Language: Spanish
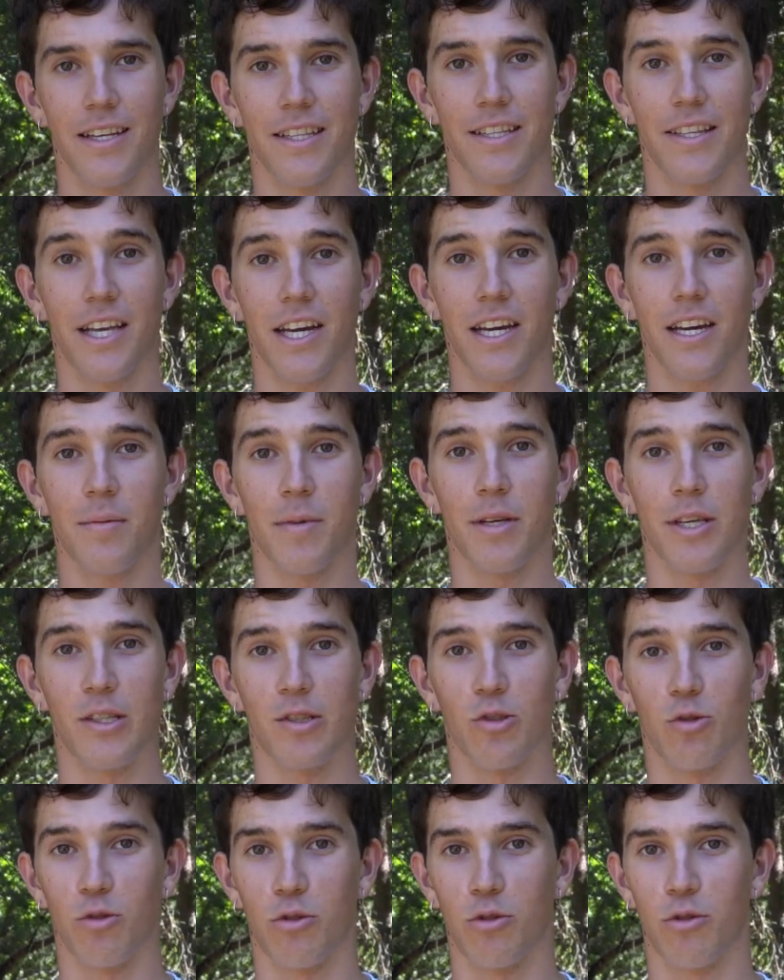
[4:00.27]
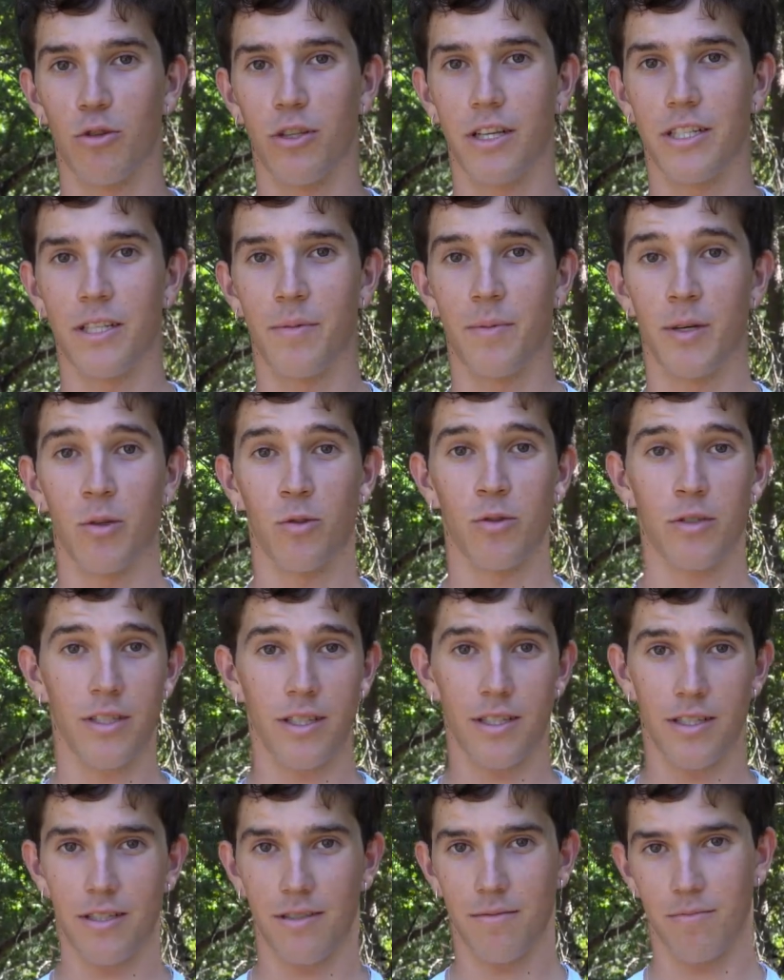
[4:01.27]
Déjame tus dudas y
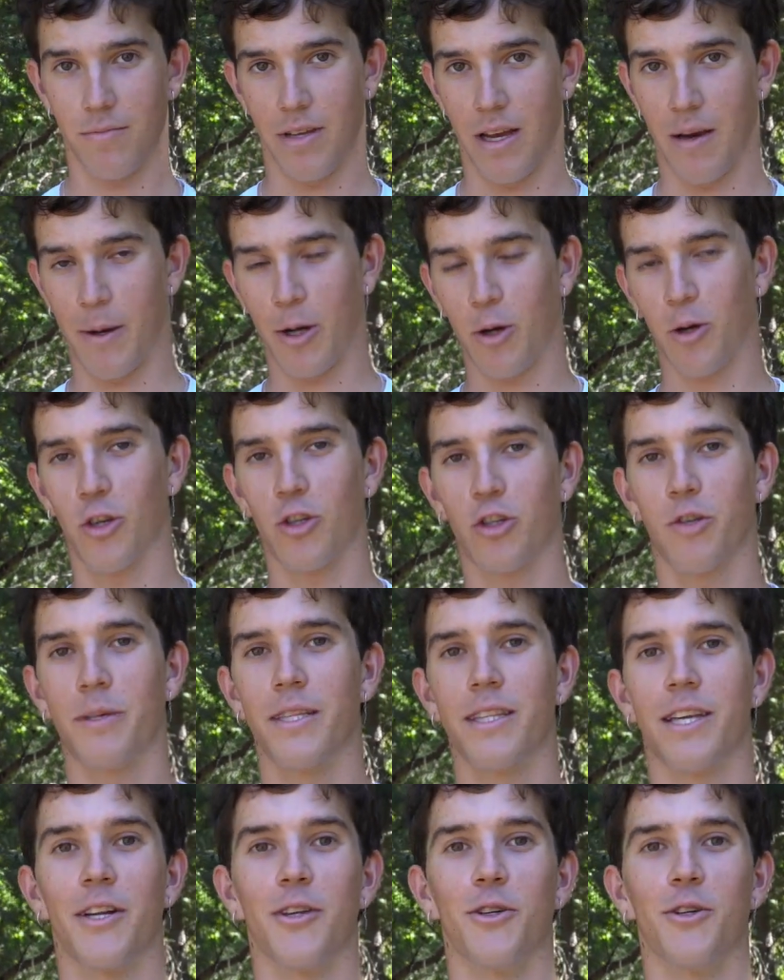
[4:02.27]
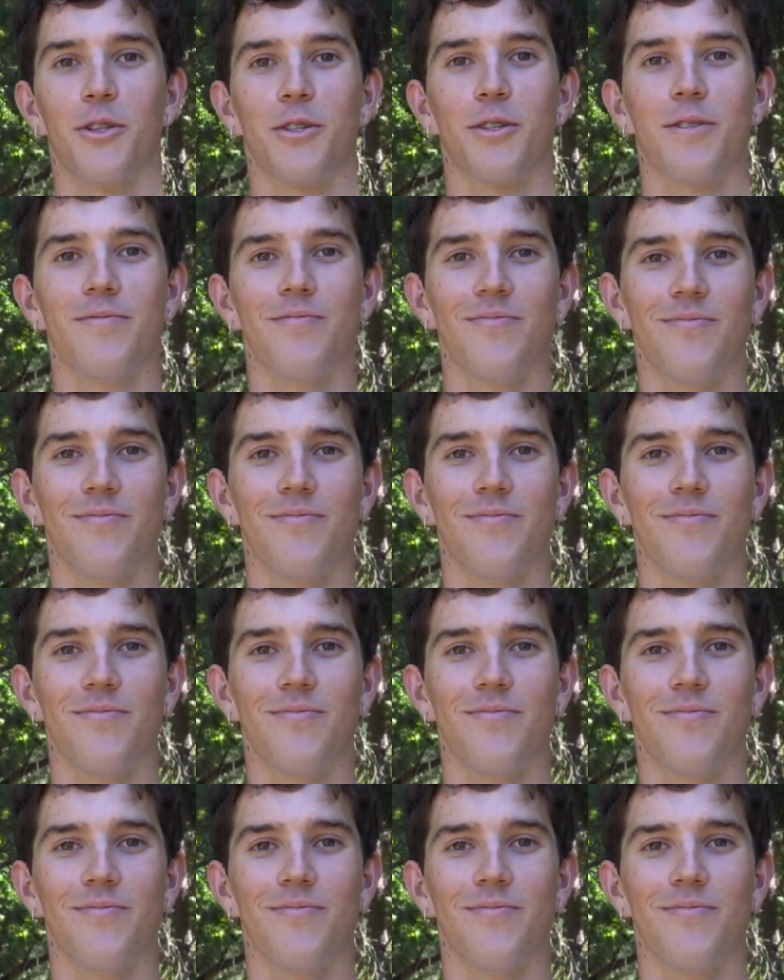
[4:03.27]
preguntas abajo en los comentarios.